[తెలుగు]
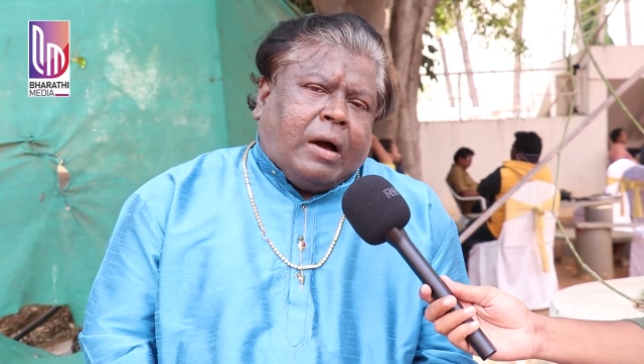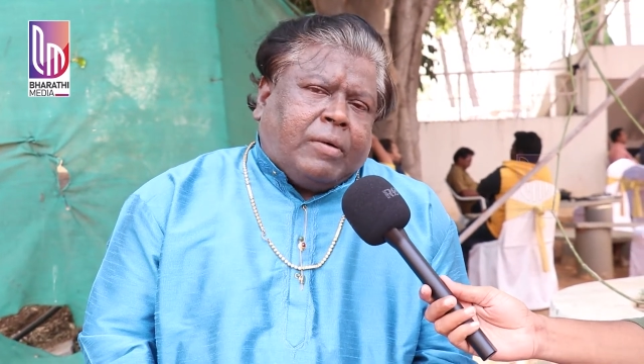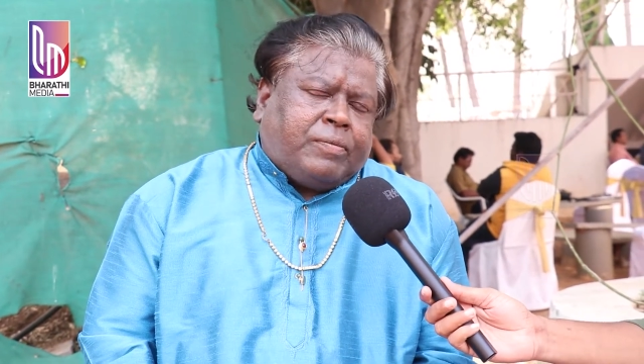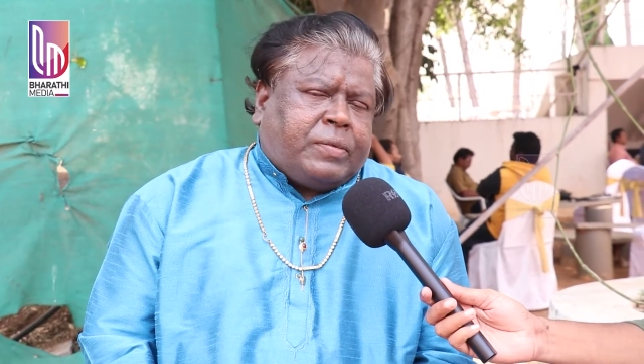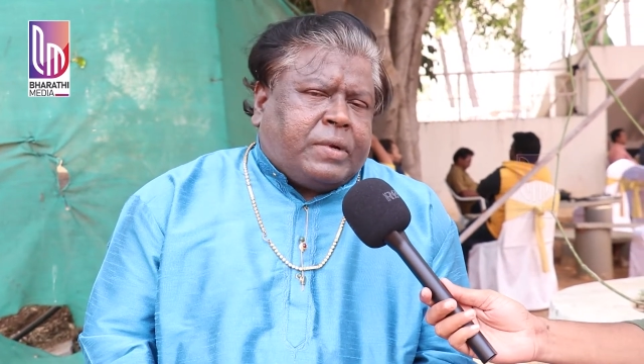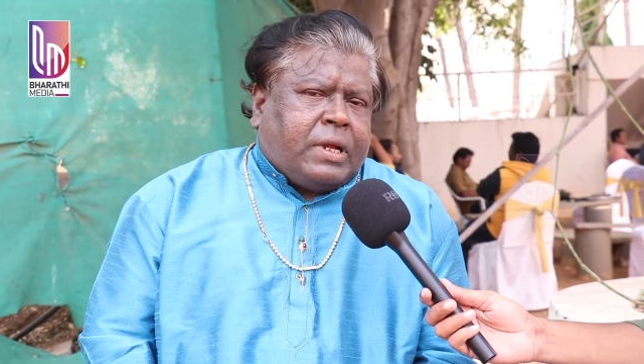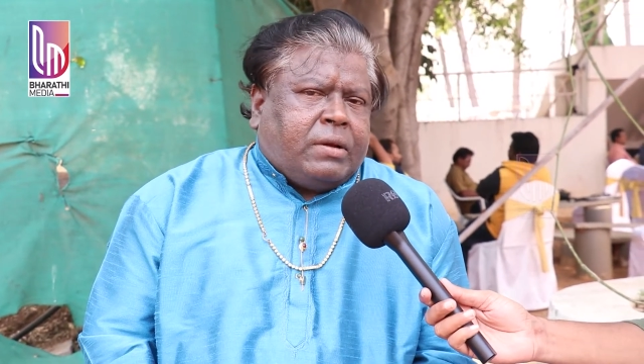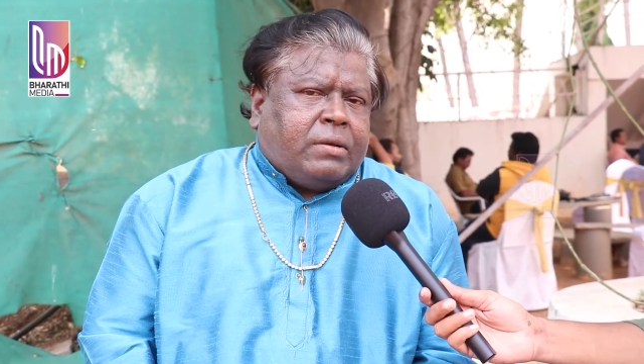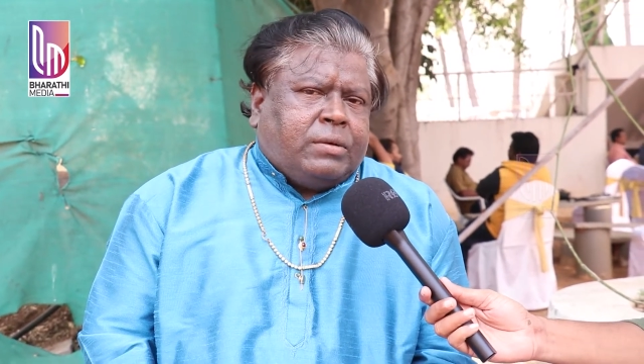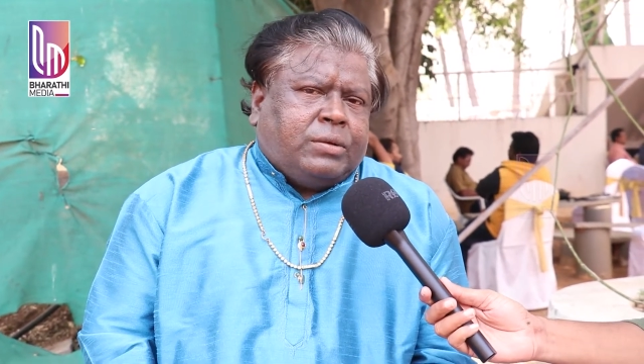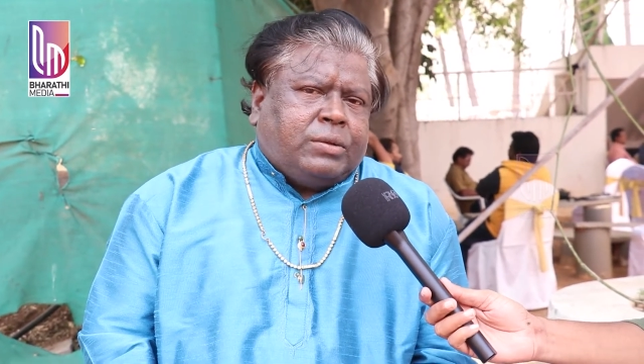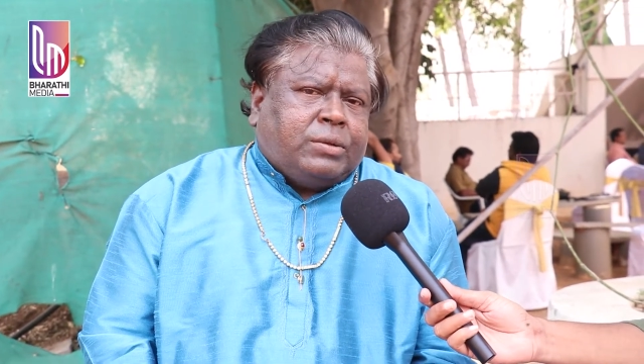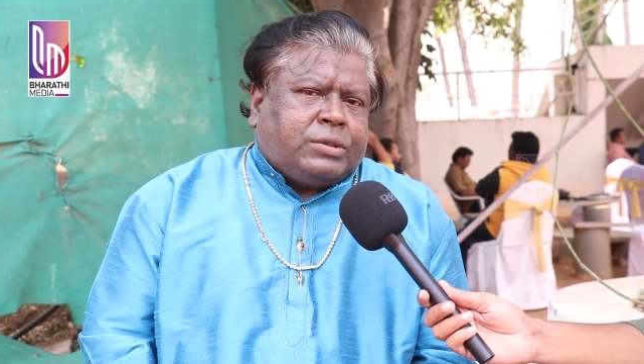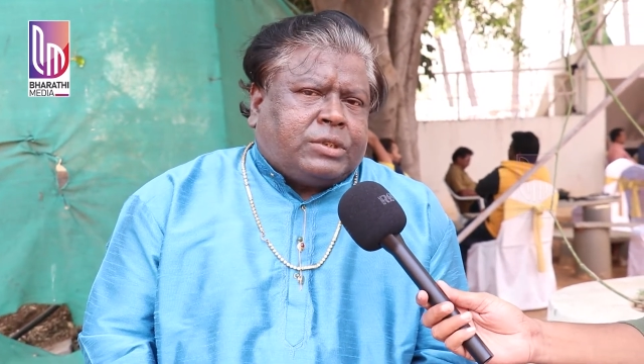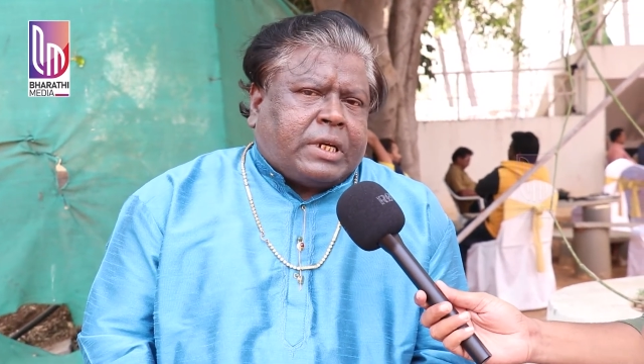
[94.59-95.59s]
ఆఫ్టర్
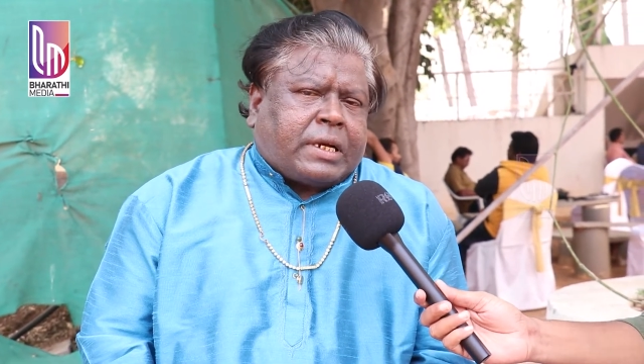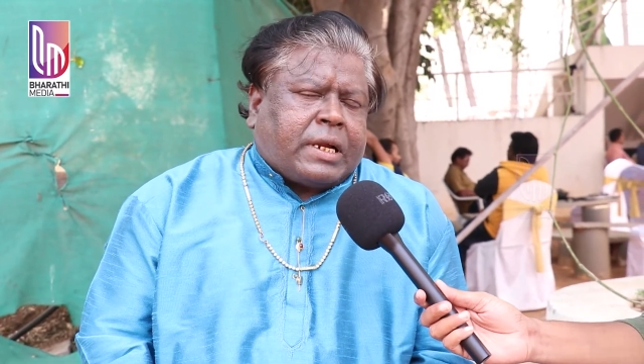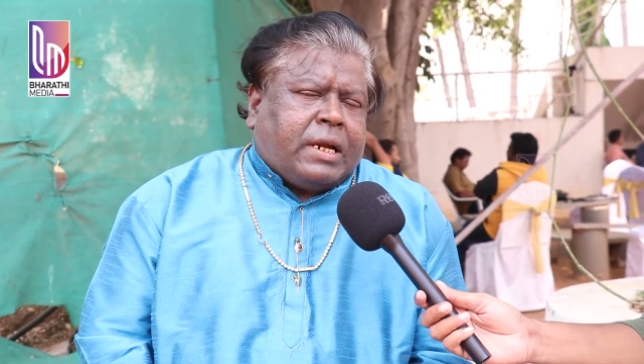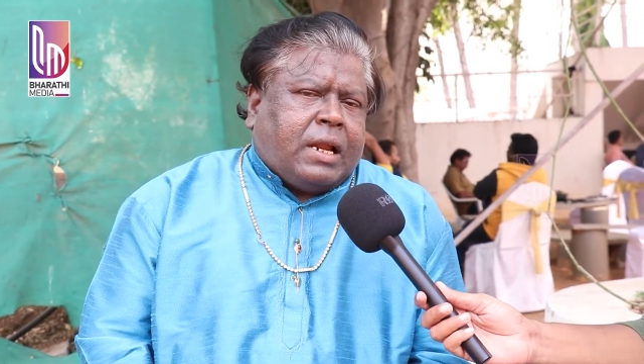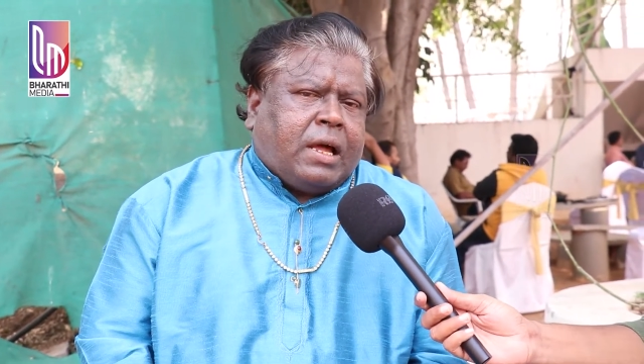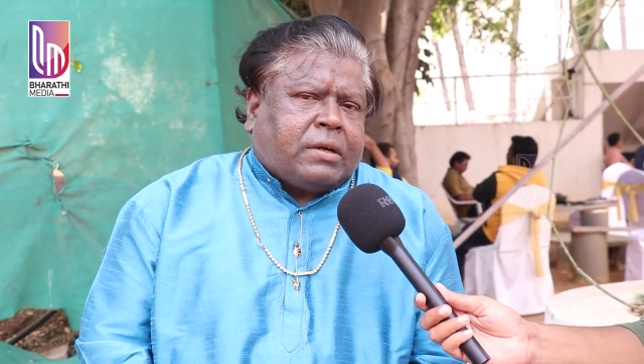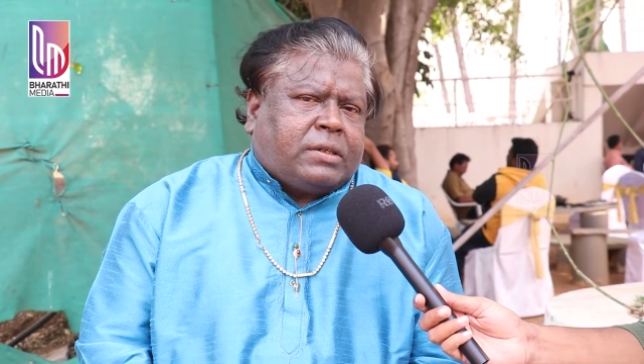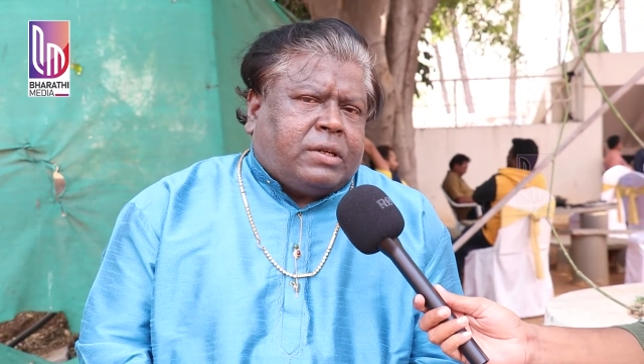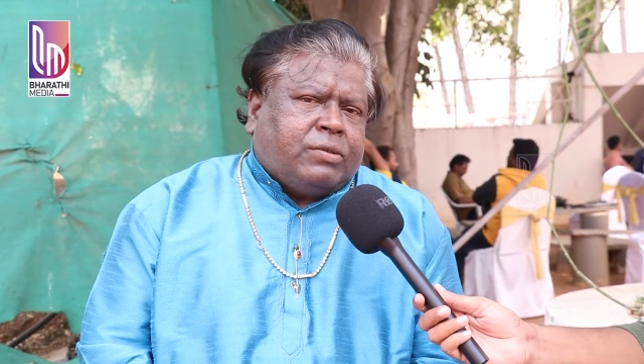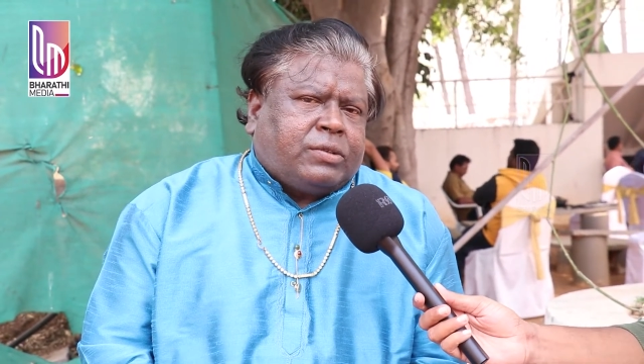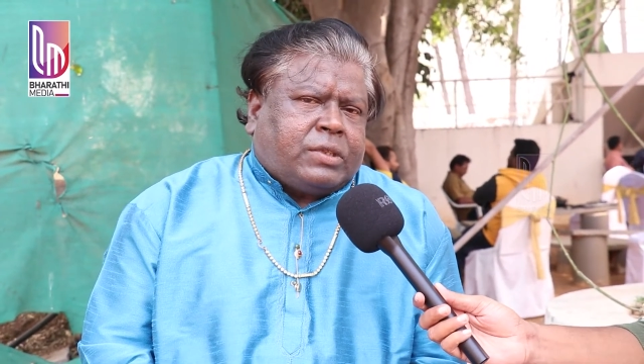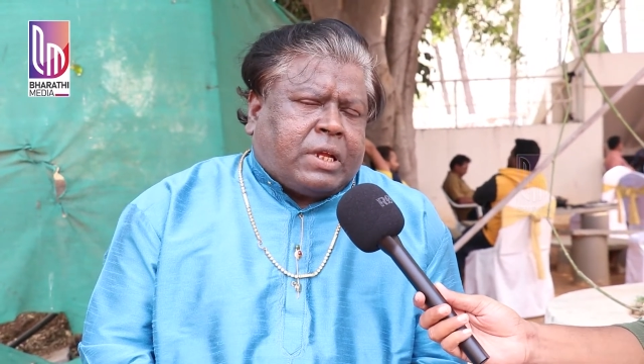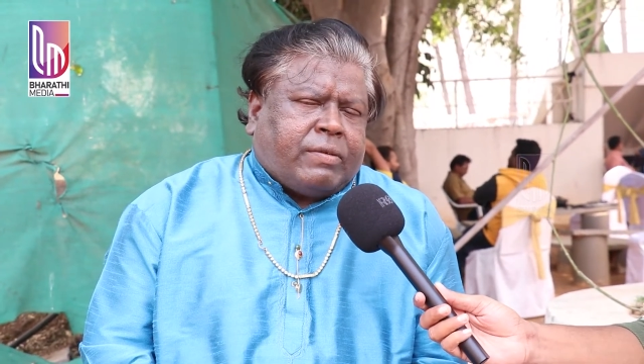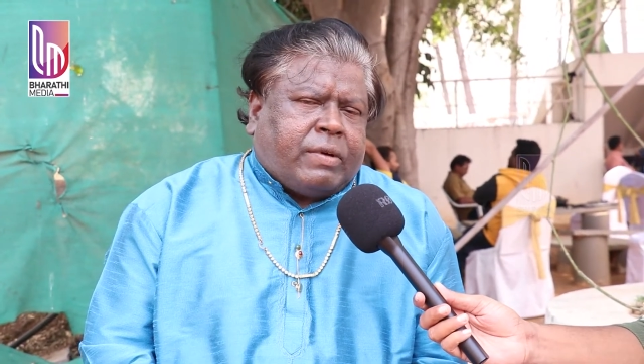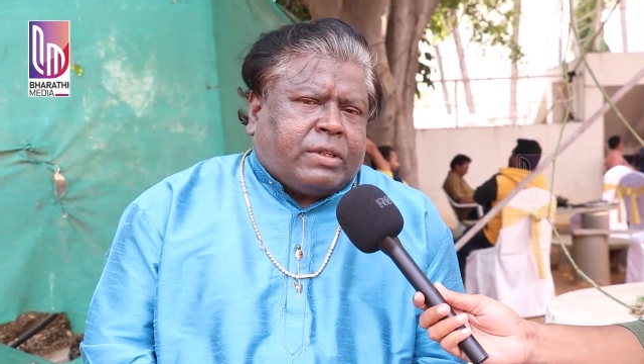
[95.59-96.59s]
సెకండ్
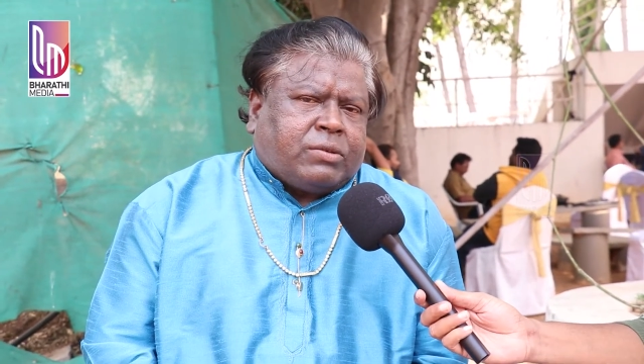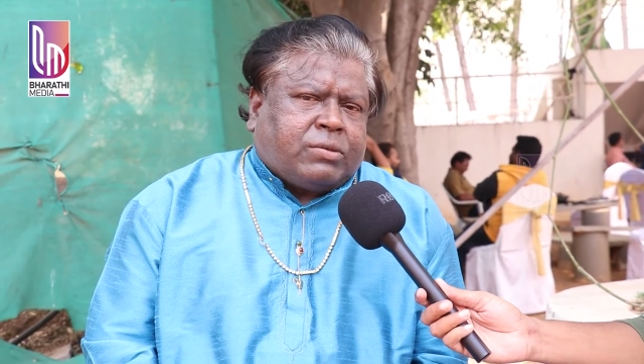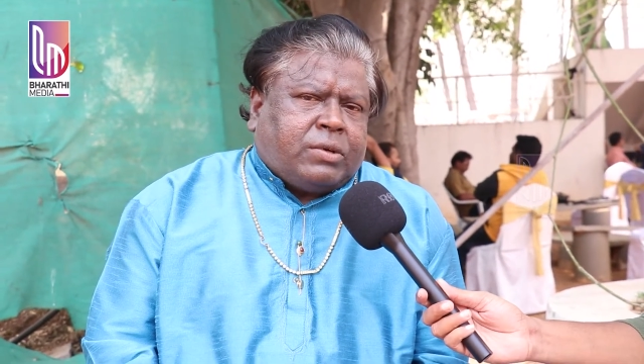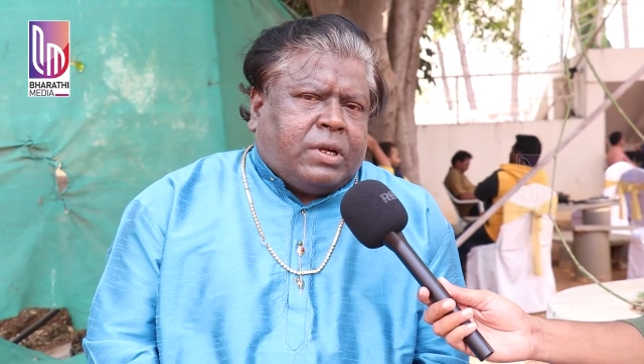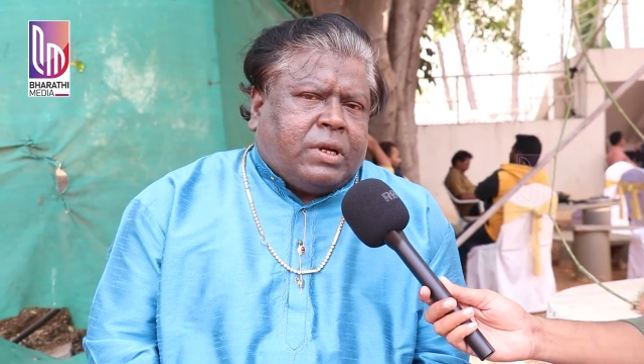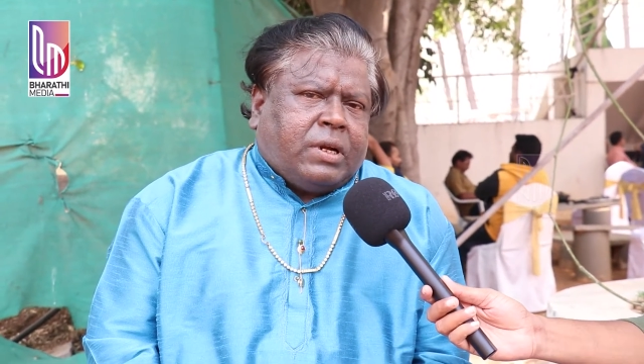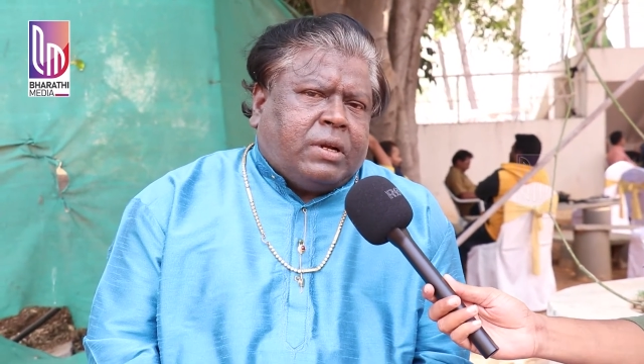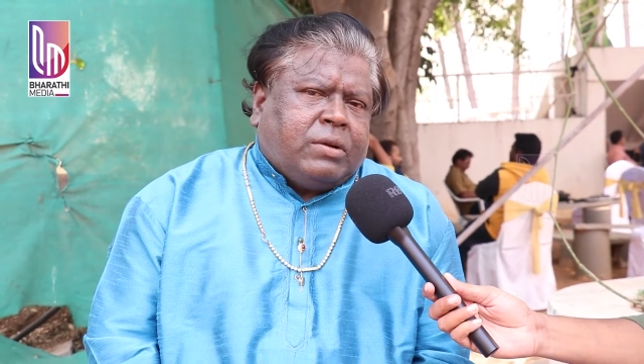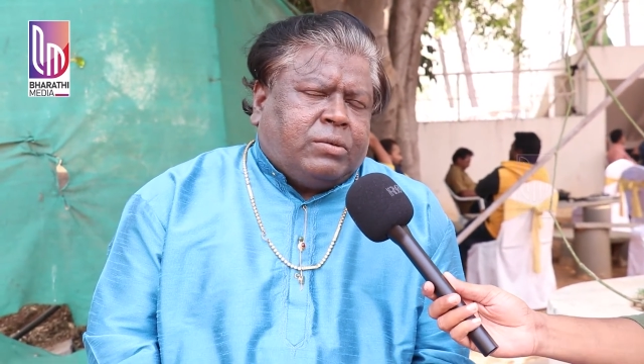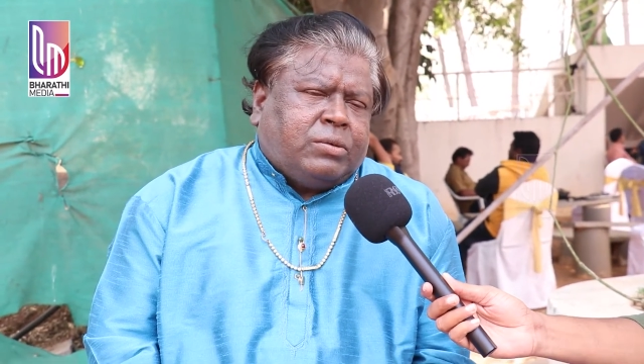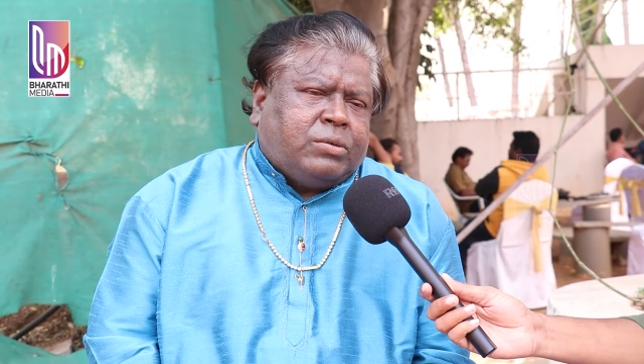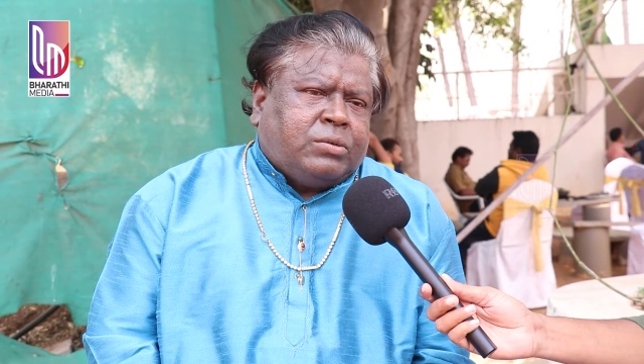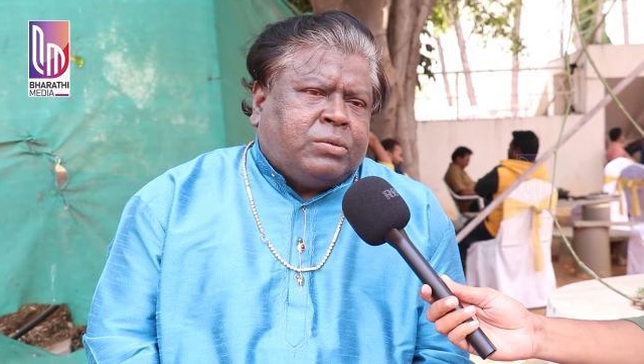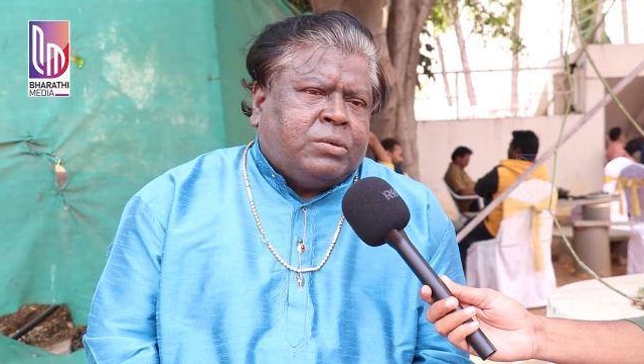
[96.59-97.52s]
లాక్డౌన్ తర్వాత కూడా నన్ను